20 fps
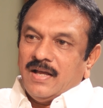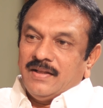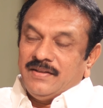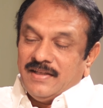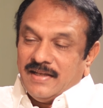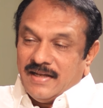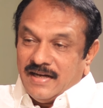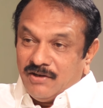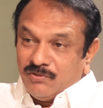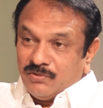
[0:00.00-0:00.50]

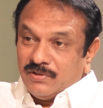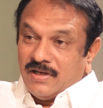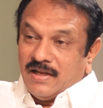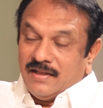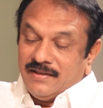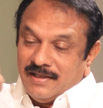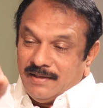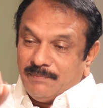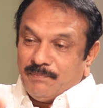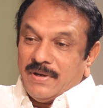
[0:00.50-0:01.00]
అదే అడుగుతున్నా
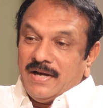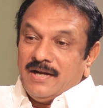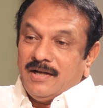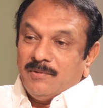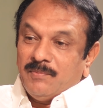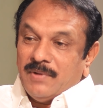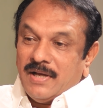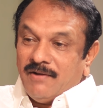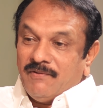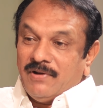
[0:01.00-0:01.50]
అదే
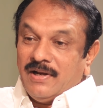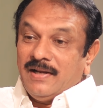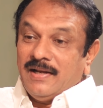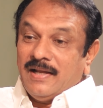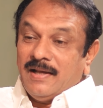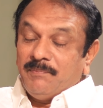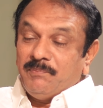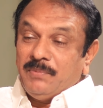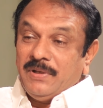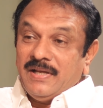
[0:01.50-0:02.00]
పాయింట్ మా వల్ల
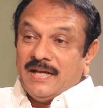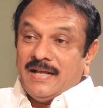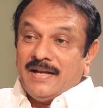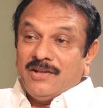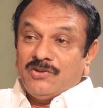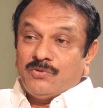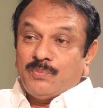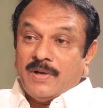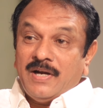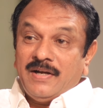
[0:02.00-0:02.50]

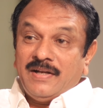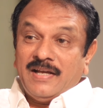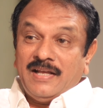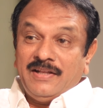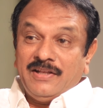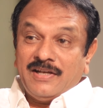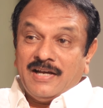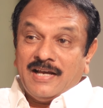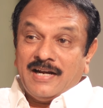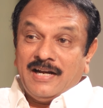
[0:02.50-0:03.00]
బీఆర్ఎస్ పార్టీ
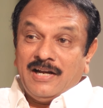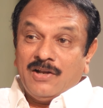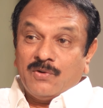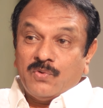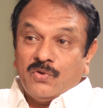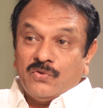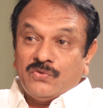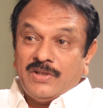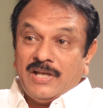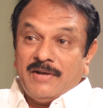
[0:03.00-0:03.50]

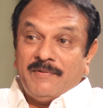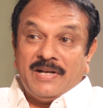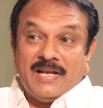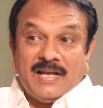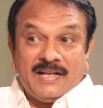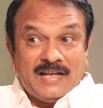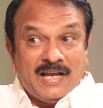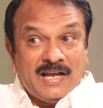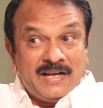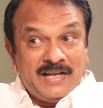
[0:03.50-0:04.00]
అధికారంలోకి వస్తే
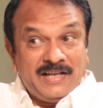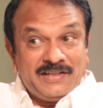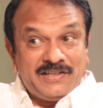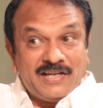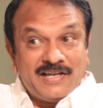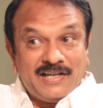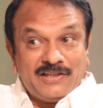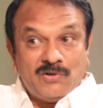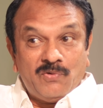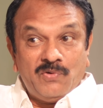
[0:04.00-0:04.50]
ఏమైనా
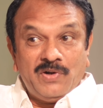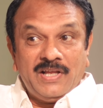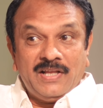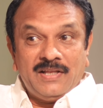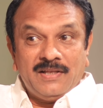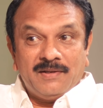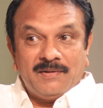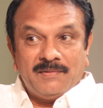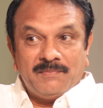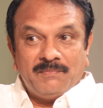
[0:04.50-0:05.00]
అనైతికత
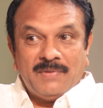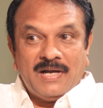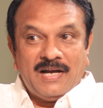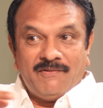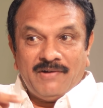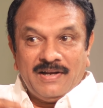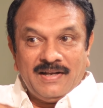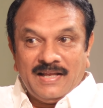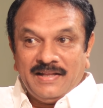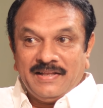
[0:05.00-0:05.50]
ఉండేది మా
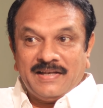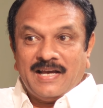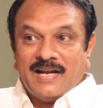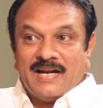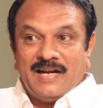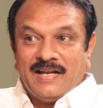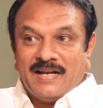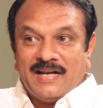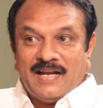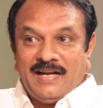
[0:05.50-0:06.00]
వల్ల
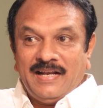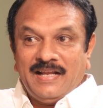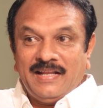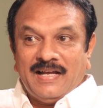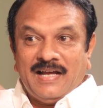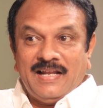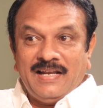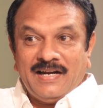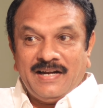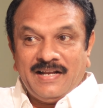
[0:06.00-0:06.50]
అధికారంలో
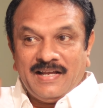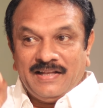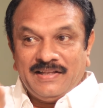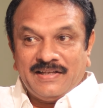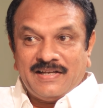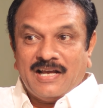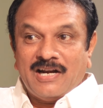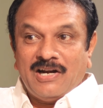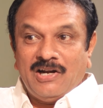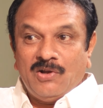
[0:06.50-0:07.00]
రాలేదు ఆల్రెడీ
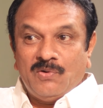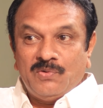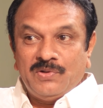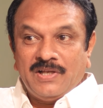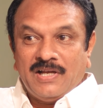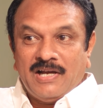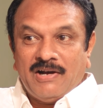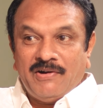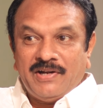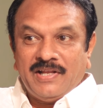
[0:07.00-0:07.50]
అధికారంలో
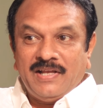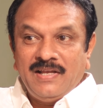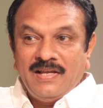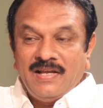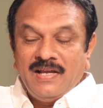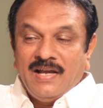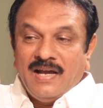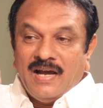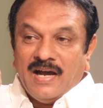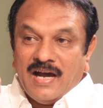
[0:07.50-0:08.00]
ఉంది కాబట్టి
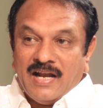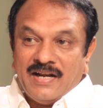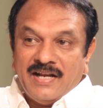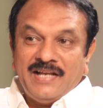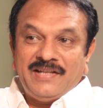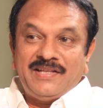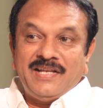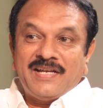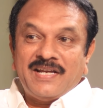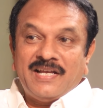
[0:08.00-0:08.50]

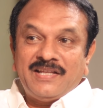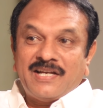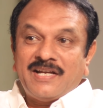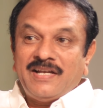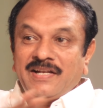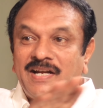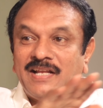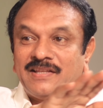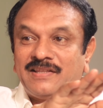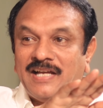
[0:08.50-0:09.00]

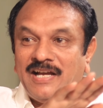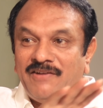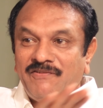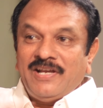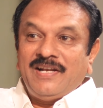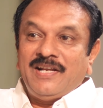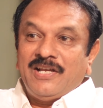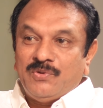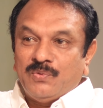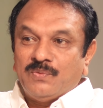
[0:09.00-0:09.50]
అనైతికతకి ఇక్కడ
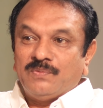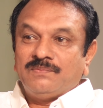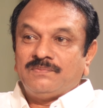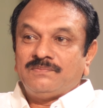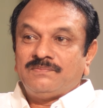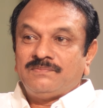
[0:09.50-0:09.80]
తావే లేదు